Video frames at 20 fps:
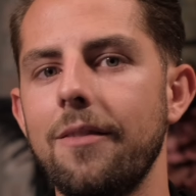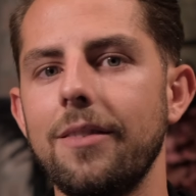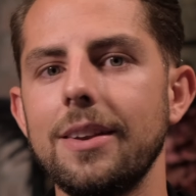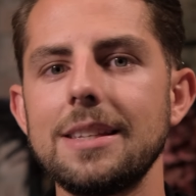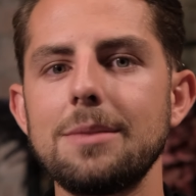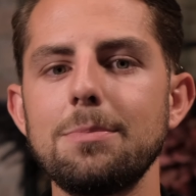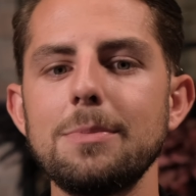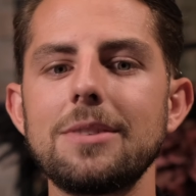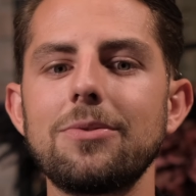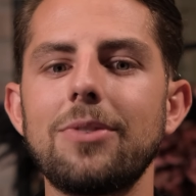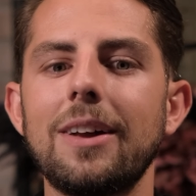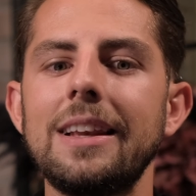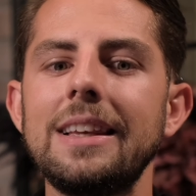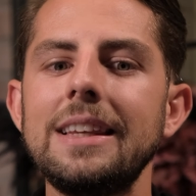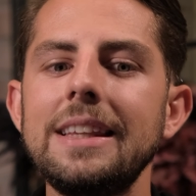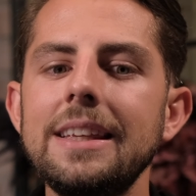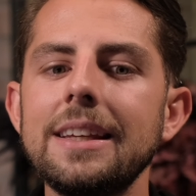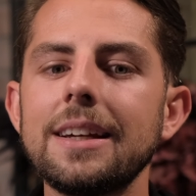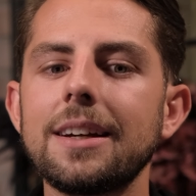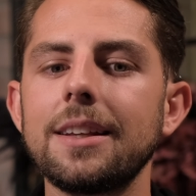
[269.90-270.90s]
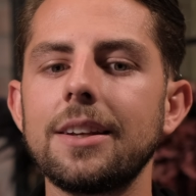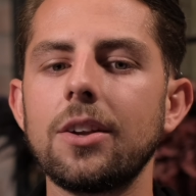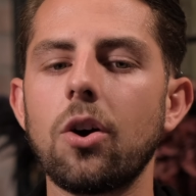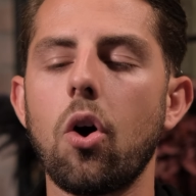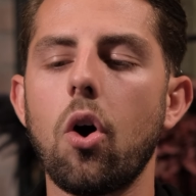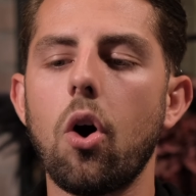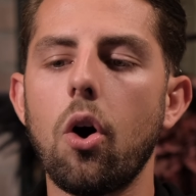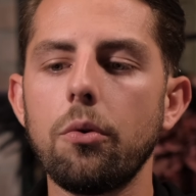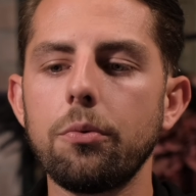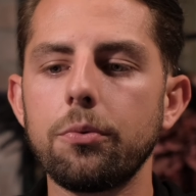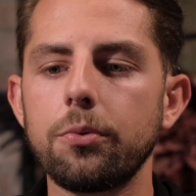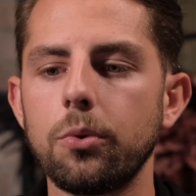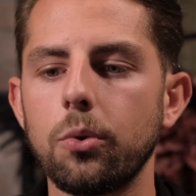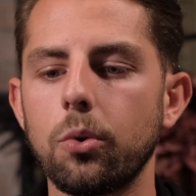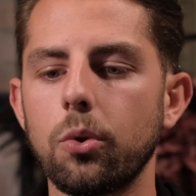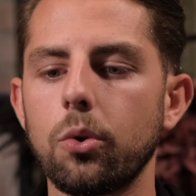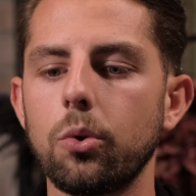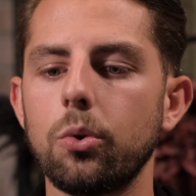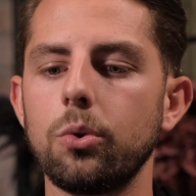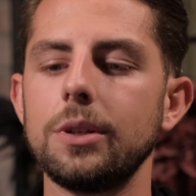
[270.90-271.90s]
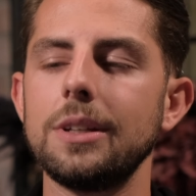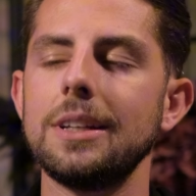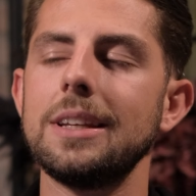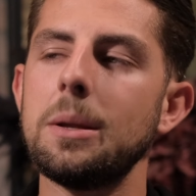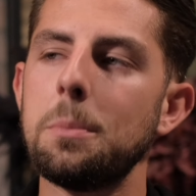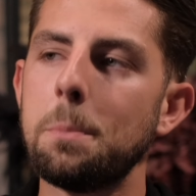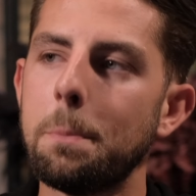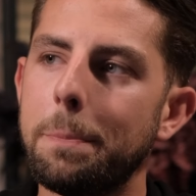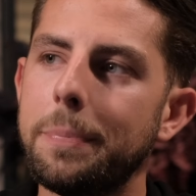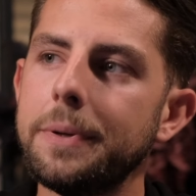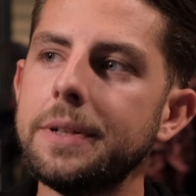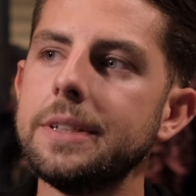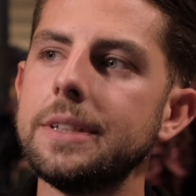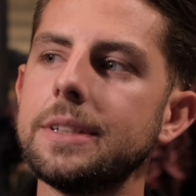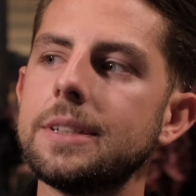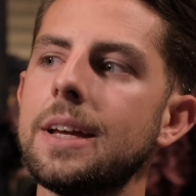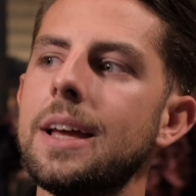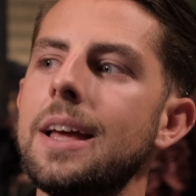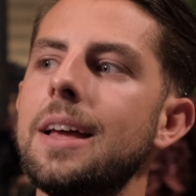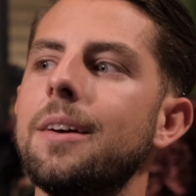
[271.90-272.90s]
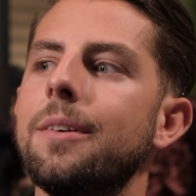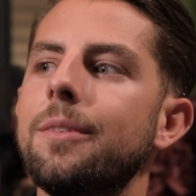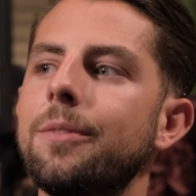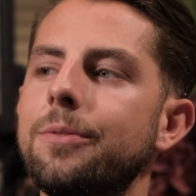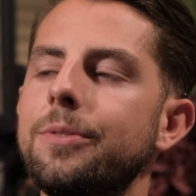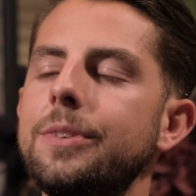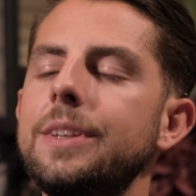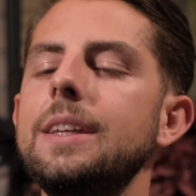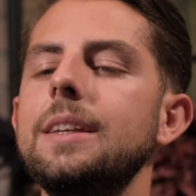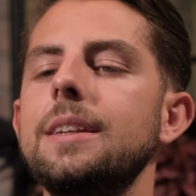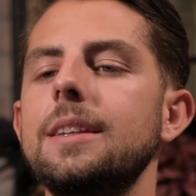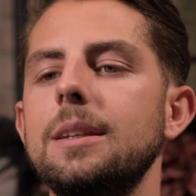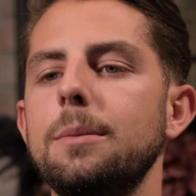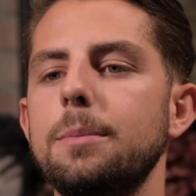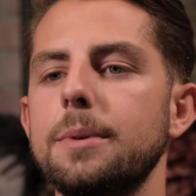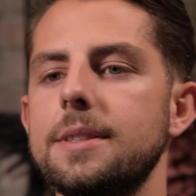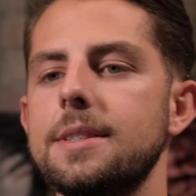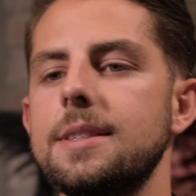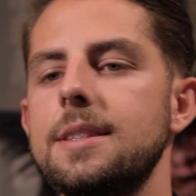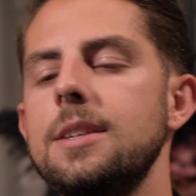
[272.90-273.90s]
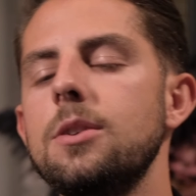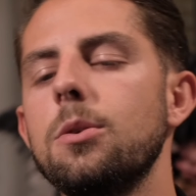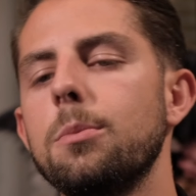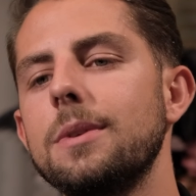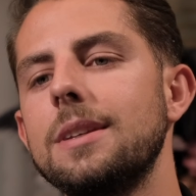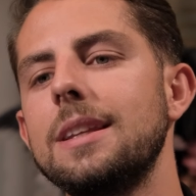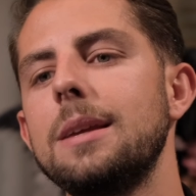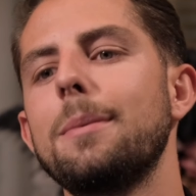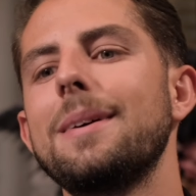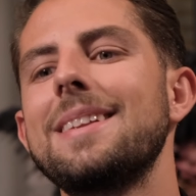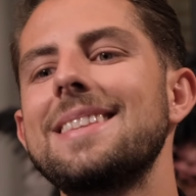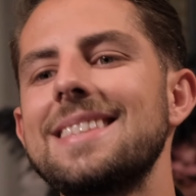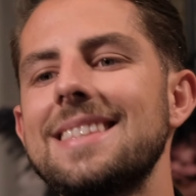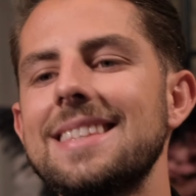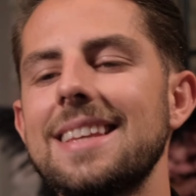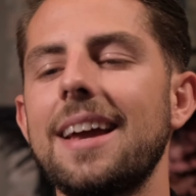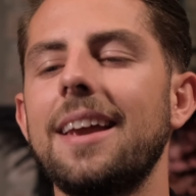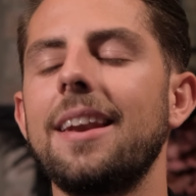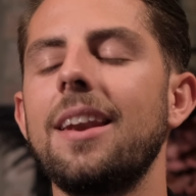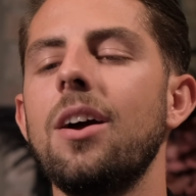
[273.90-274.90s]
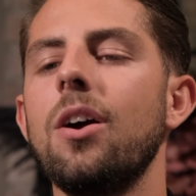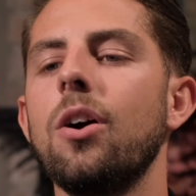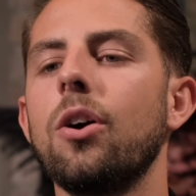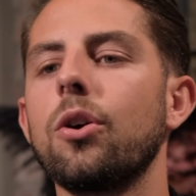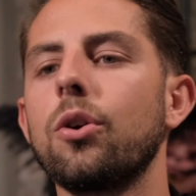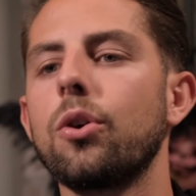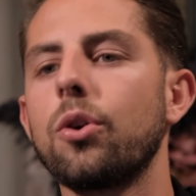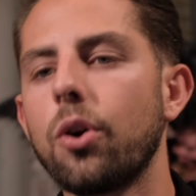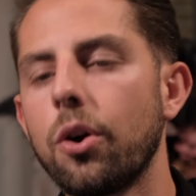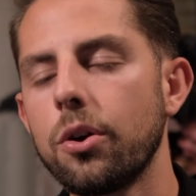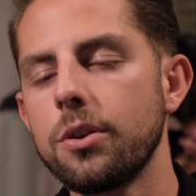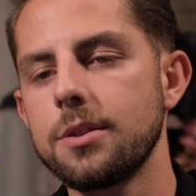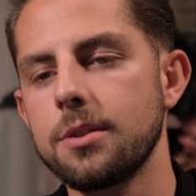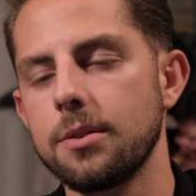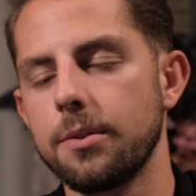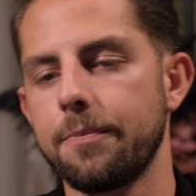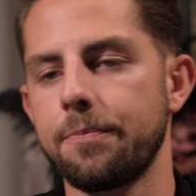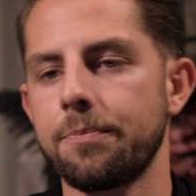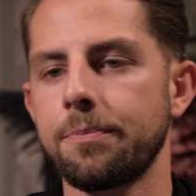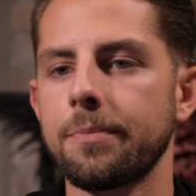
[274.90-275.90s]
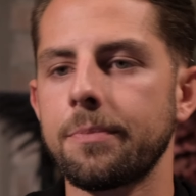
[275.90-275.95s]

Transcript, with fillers: Wenn ich mich verliere in der Hoffnung und in dem Bild, wie die Beziehung mit jemandem sein könnte,